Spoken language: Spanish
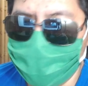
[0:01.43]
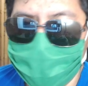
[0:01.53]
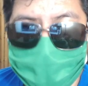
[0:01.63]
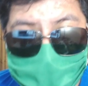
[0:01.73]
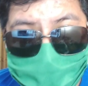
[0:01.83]

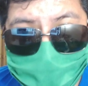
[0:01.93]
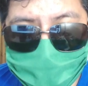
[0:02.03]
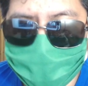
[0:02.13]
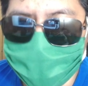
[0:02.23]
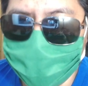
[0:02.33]
Hola a todos,
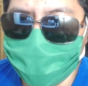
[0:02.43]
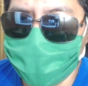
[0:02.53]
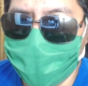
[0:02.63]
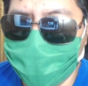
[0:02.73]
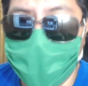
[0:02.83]
bienvenidos a
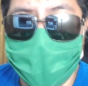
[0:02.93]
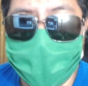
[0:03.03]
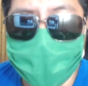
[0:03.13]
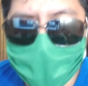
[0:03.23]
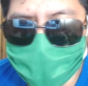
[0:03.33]
un nuevo
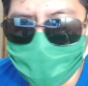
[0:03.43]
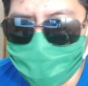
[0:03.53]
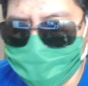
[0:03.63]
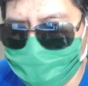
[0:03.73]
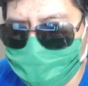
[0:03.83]
video, yo
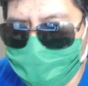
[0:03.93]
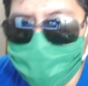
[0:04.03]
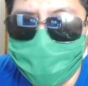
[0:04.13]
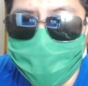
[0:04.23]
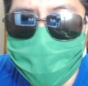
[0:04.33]
soy Ilu
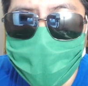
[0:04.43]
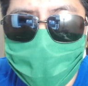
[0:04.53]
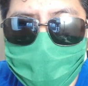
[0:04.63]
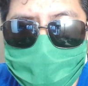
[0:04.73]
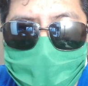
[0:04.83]
y hoy
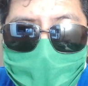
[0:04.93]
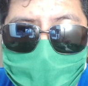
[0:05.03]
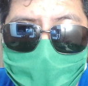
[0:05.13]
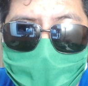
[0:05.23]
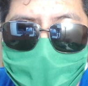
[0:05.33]

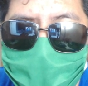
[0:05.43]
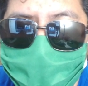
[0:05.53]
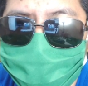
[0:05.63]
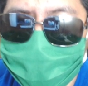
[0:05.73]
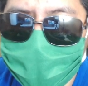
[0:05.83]
tengo para
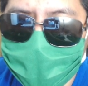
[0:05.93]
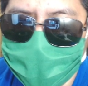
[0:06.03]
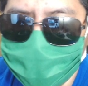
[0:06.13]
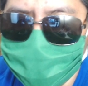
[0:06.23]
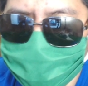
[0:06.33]

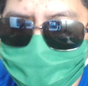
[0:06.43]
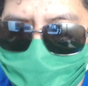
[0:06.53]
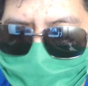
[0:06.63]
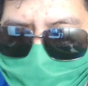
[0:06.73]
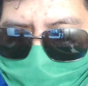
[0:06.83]
mostrarles
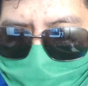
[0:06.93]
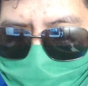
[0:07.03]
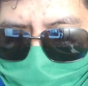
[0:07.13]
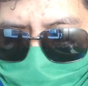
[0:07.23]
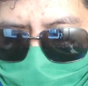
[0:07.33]

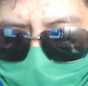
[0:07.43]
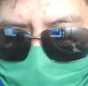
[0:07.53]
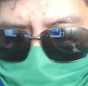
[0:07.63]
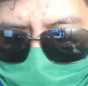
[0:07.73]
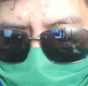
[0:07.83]
un
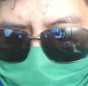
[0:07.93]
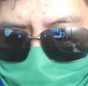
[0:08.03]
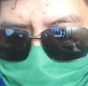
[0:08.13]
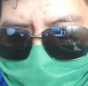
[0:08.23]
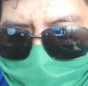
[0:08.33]
dato muy
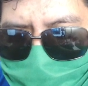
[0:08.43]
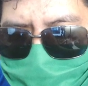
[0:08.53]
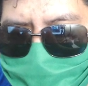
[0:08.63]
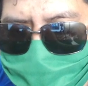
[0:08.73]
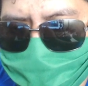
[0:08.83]
muy
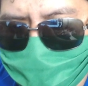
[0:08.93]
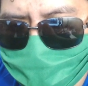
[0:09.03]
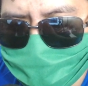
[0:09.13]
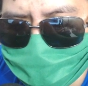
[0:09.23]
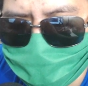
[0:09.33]
interesante.